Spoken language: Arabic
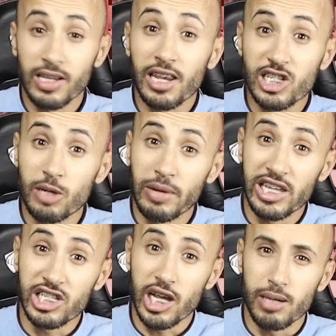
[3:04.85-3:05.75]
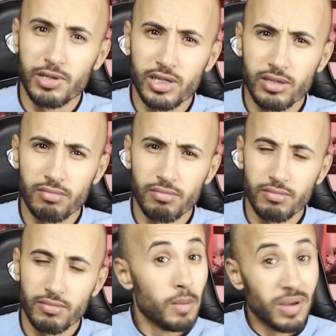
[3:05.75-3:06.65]
الراجل ما كيتعبش
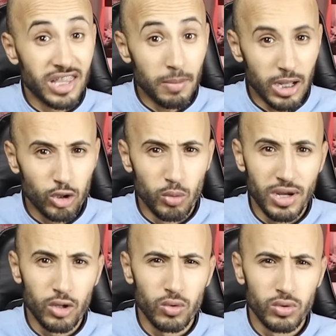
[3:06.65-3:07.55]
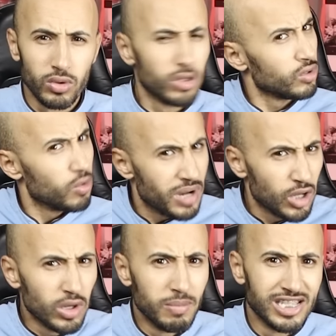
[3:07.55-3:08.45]
مادام عنده مالو
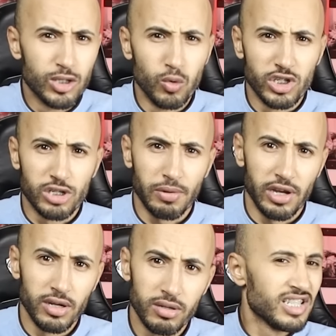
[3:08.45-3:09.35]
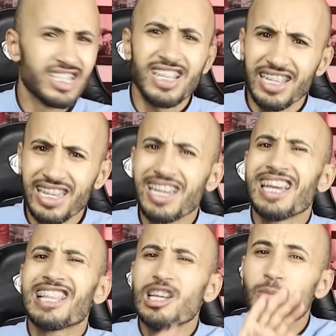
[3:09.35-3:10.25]
ومالو اللي ما تزوجش بيه
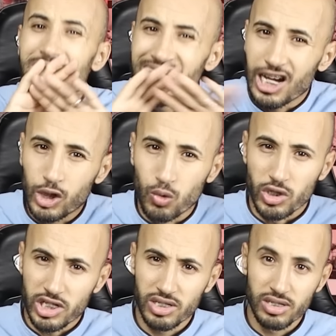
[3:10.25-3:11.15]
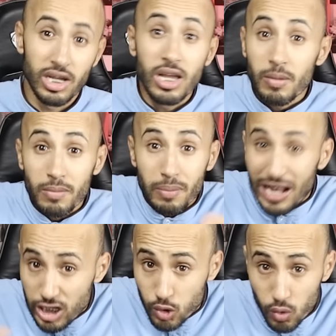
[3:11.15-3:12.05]
السعديه قالت لهم ما ناخذوش ما
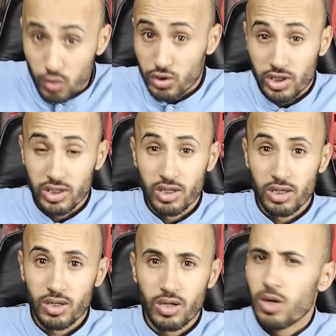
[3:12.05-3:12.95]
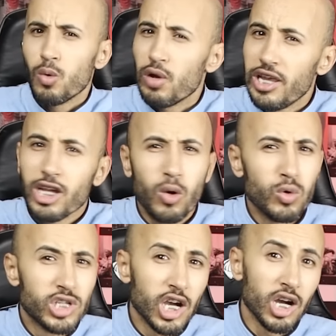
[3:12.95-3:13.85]
بغيتوش وليني
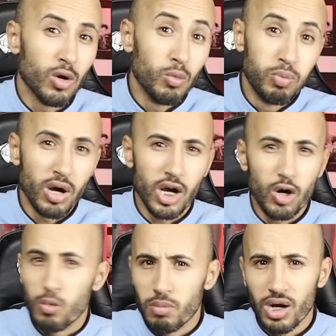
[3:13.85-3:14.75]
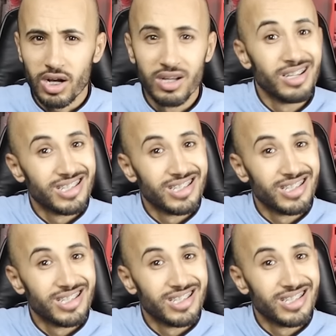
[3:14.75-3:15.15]
خوتها وباها وما